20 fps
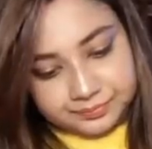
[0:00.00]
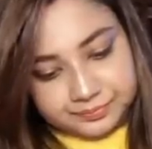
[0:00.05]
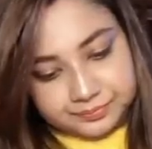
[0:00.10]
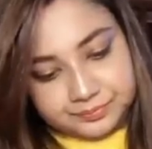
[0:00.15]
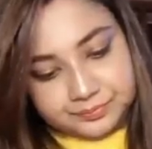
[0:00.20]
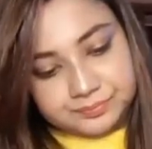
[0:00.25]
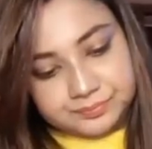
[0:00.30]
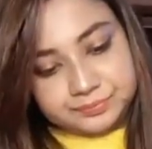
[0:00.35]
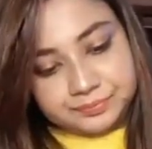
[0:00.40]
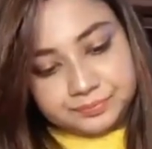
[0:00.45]
আগে
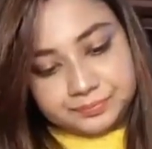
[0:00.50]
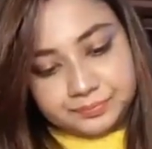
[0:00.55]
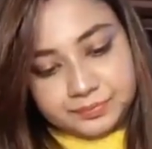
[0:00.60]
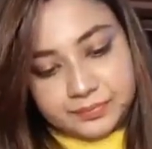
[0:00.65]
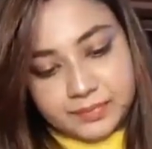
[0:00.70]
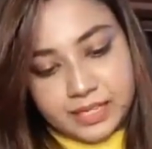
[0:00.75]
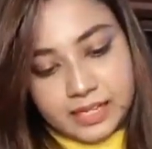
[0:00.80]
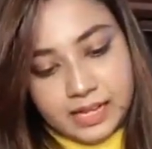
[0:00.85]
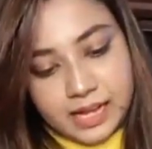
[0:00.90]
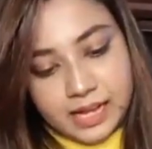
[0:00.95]
দেখিয়ে
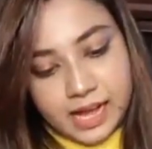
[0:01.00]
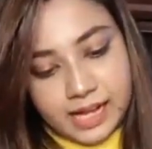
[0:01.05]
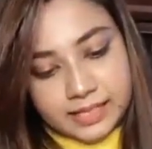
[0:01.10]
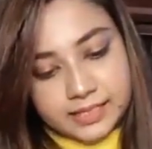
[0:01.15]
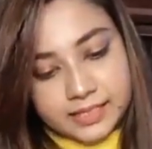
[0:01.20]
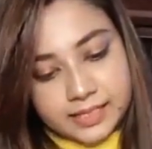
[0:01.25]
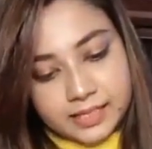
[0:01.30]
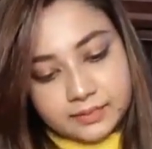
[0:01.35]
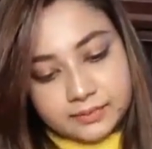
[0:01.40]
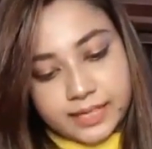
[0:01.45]
দিচ্ছি
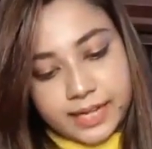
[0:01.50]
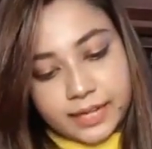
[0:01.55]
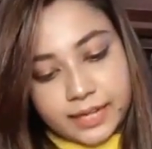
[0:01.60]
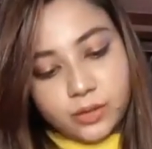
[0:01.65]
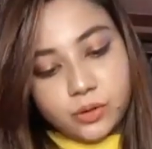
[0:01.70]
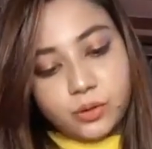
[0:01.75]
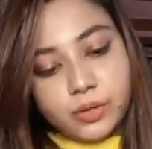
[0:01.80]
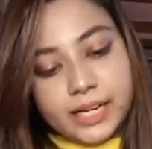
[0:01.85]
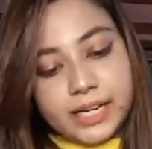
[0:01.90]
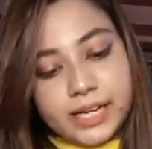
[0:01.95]
আচ্ছা দেখো
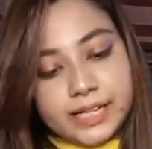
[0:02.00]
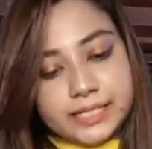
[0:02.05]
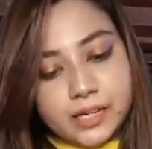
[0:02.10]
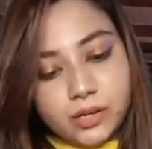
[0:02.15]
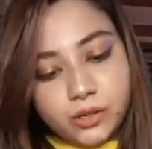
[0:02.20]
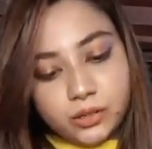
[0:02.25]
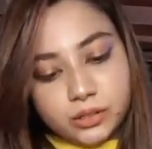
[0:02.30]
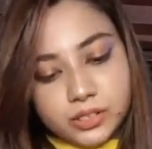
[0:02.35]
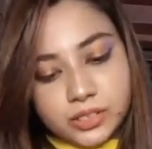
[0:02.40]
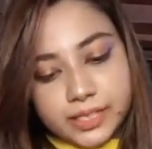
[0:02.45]
এটা
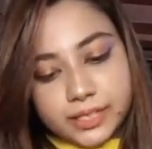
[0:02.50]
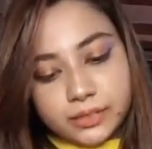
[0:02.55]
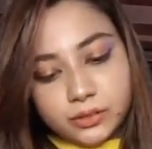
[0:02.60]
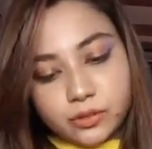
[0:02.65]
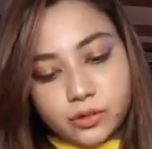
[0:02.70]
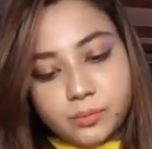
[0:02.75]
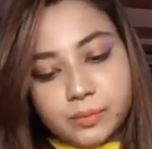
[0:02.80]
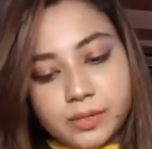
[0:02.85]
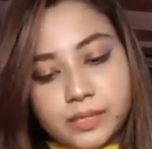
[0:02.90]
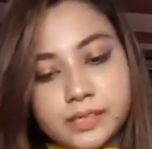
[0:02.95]
হচ্ছে
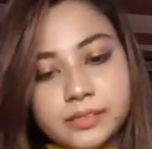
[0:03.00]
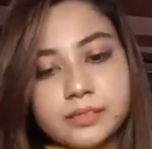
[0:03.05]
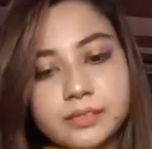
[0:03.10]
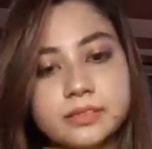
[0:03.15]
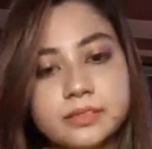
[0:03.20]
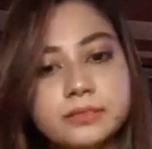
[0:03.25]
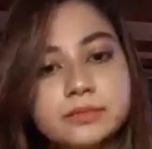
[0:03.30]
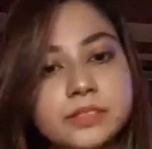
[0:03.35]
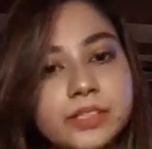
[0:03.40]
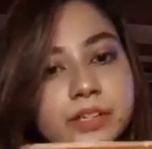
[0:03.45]
তোমার
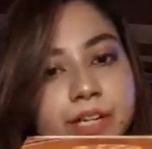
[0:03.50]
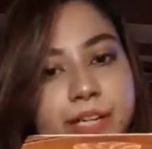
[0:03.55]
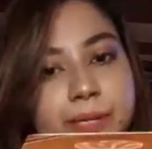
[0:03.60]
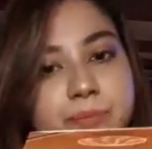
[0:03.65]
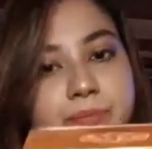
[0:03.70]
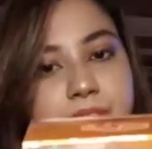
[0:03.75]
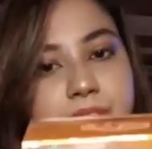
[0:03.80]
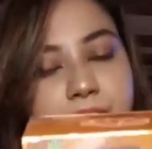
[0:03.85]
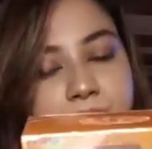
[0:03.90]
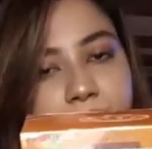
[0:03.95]

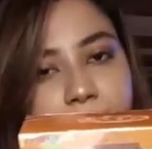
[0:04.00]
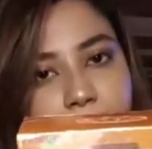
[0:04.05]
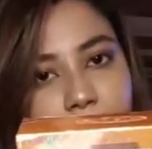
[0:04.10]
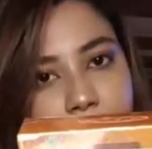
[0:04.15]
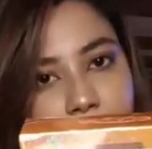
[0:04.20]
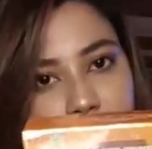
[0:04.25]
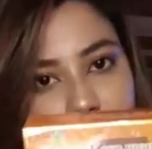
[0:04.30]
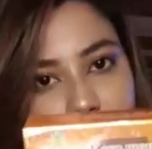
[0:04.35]
হার্বাল